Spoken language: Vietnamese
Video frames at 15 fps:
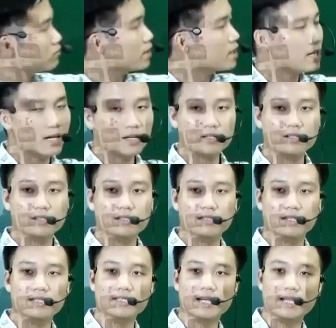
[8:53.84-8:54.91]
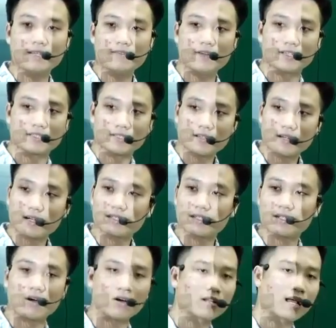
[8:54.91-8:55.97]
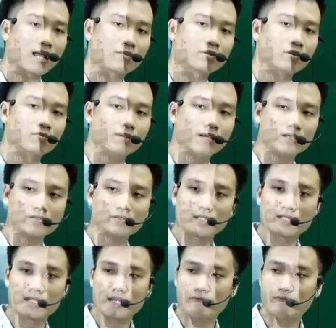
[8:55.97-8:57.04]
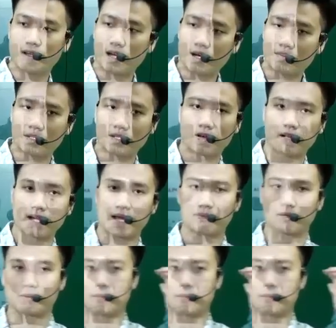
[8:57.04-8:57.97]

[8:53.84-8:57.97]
đúng định nghĩa thôi. Tính ra y phẩy dương thì đó là hàm đồng biến, còn tính ra y phẩy âm thì đó là hàm